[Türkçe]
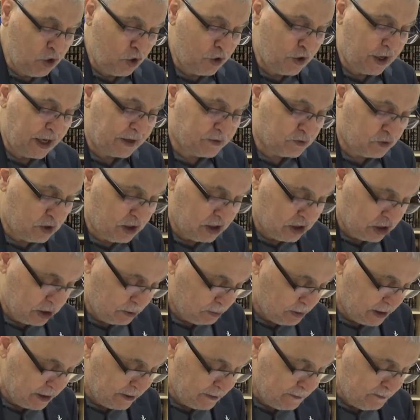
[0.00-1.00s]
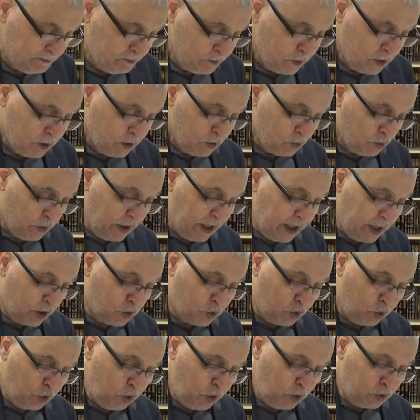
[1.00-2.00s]
öğrettiği gibi. Ve
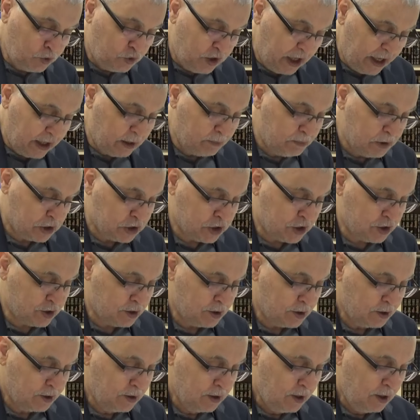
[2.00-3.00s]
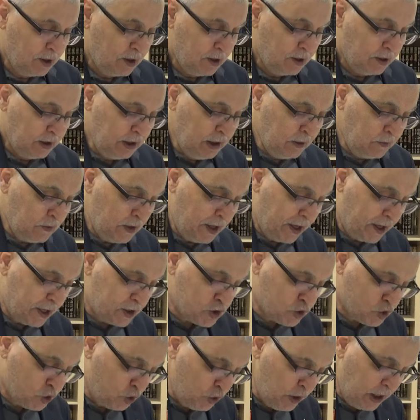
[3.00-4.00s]
yekulu dermiş. İnne
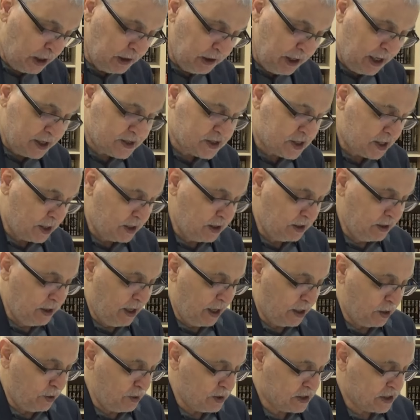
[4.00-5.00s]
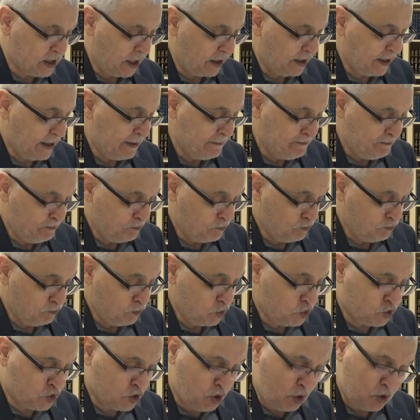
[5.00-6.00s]
Resulallah sallallahu aleyhi ve sellem.
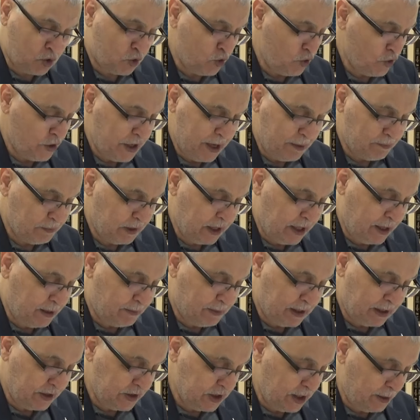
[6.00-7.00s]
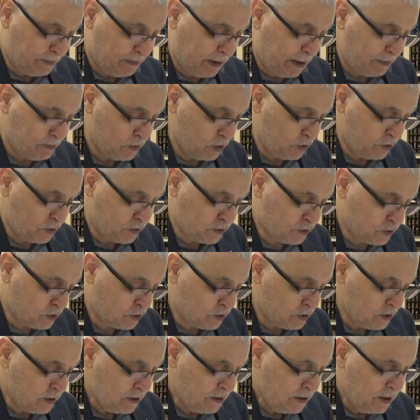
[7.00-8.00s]
Bu çok önemli ama
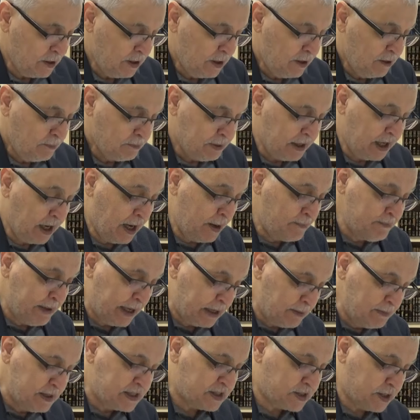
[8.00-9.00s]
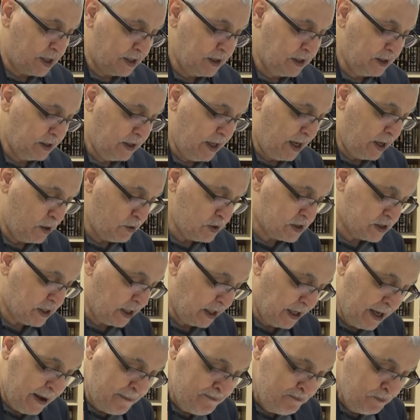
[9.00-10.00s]
yapamıyoruz. Peygamberimiz sallallahu aleyhi ve
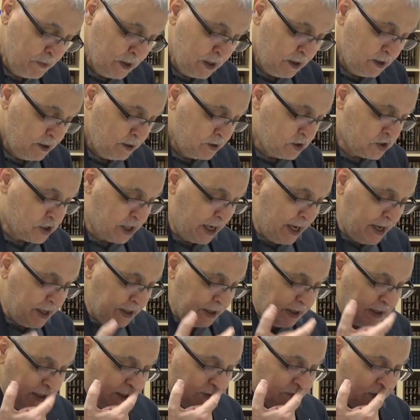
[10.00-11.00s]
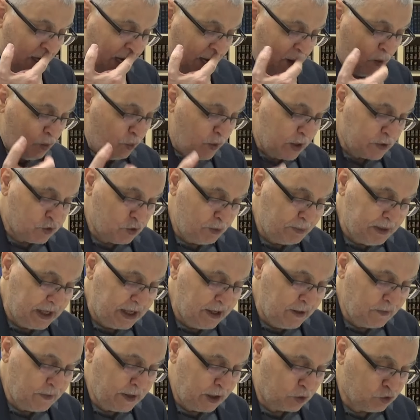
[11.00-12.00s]
sellem Kâne yeteavvezu
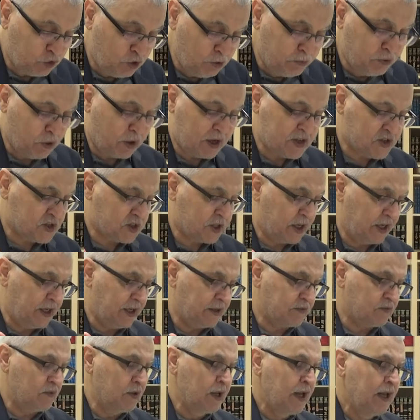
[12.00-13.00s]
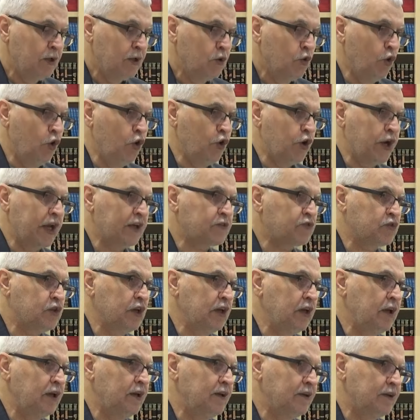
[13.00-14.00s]
bihinne dübüres salat.
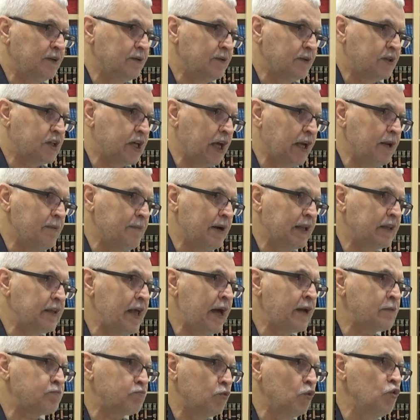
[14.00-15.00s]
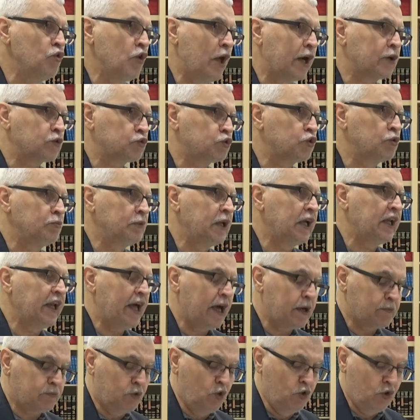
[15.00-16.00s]
Öğrettiği kelimeler bunlar,
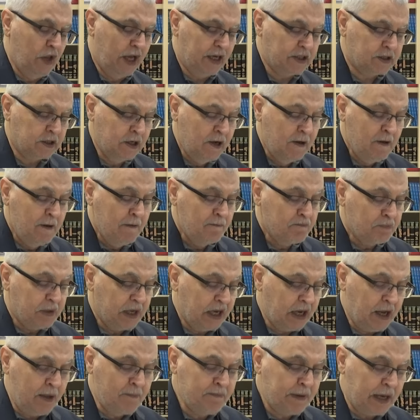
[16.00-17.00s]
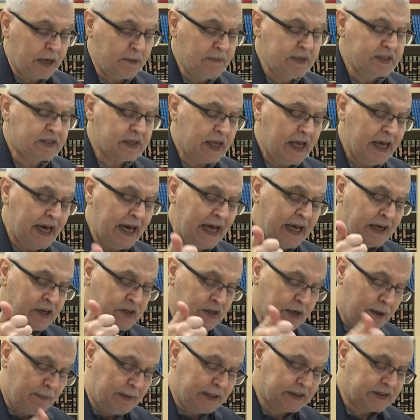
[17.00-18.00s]
cümleler bunlar. Peygamberimiz
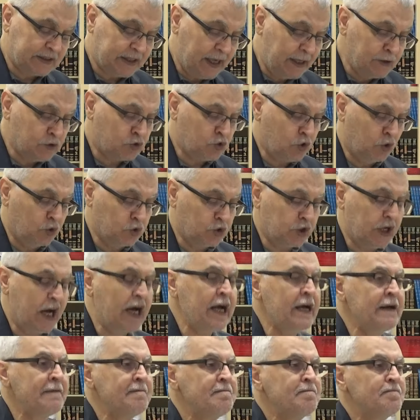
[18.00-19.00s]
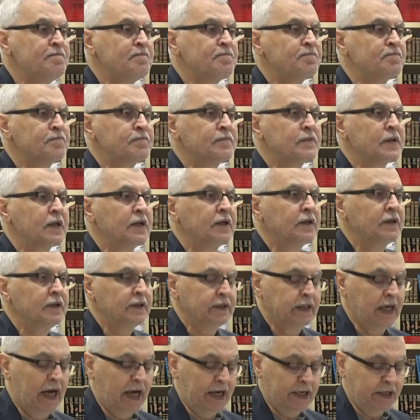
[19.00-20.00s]
her namazdan sonra
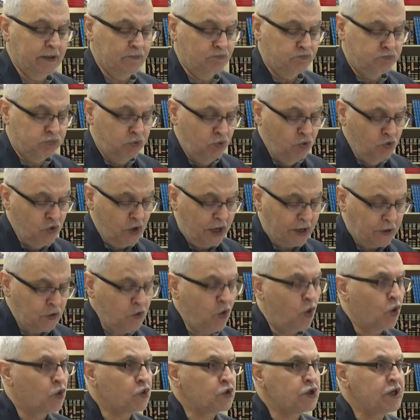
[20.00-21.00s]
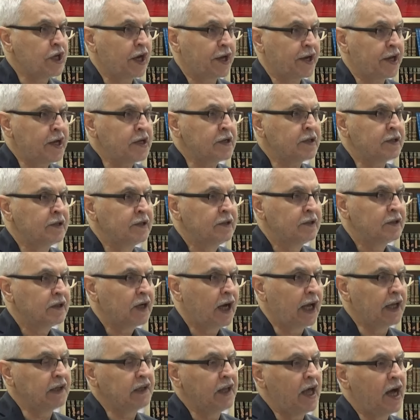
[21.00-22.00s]
yani bunları okuyarak
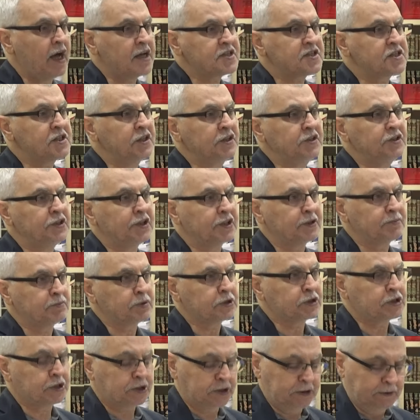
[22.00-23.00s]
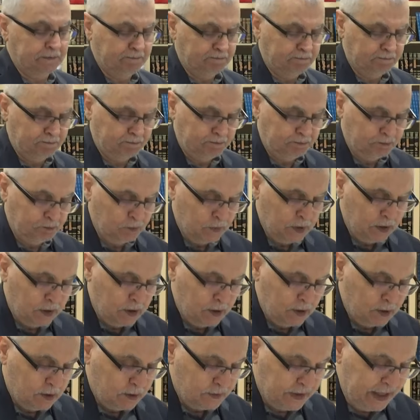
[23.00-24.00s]
Allah'a sığınırmış.
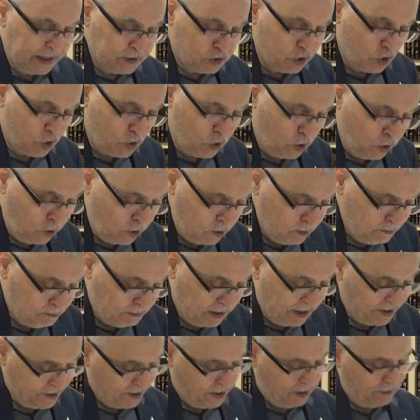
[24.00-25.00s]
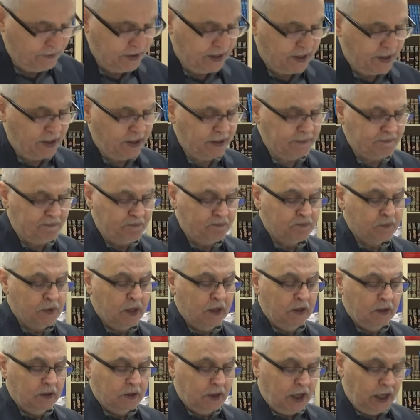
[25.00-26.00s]
Nedir o? Mana verelim.
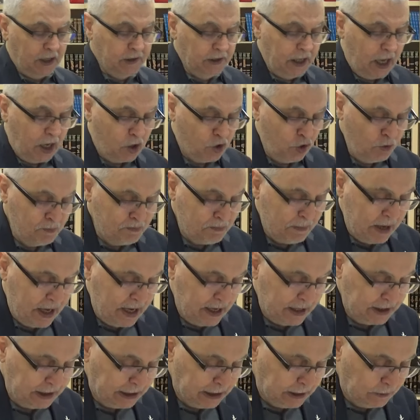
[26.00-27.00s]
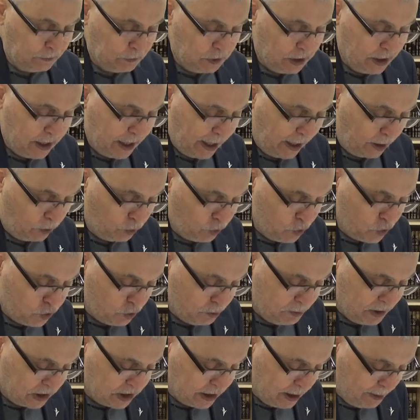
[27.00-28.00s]
Allahümme inni
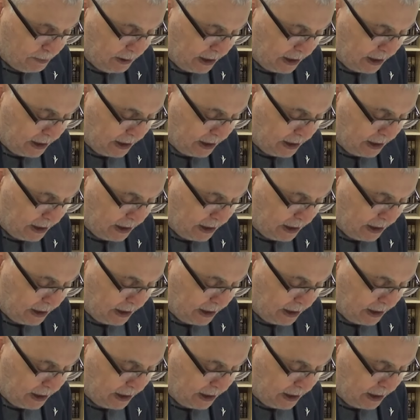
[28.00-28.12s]
eûdü bike